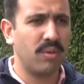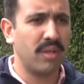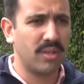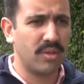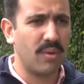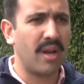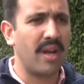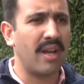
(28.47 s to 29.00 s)

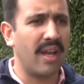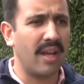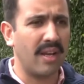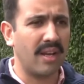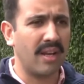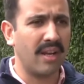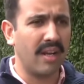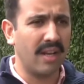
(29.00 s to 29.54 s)
पुलिस द्वारा
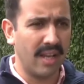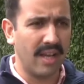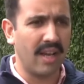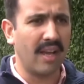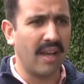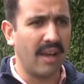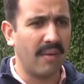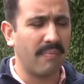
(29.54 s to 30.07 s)
लिए
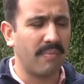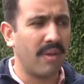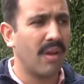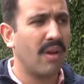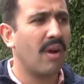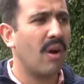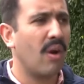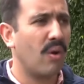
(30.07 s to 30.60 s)
गए हैं
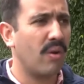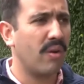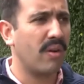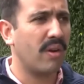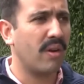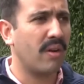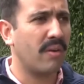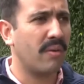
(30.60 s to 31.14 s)
और
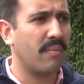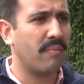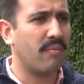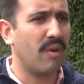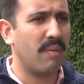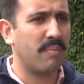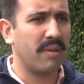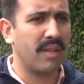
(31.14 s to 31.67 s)

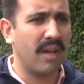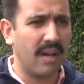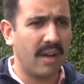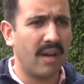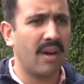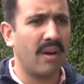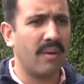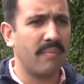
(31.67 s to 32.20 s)
वहाँ पे
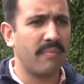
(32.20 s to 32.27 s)
धारा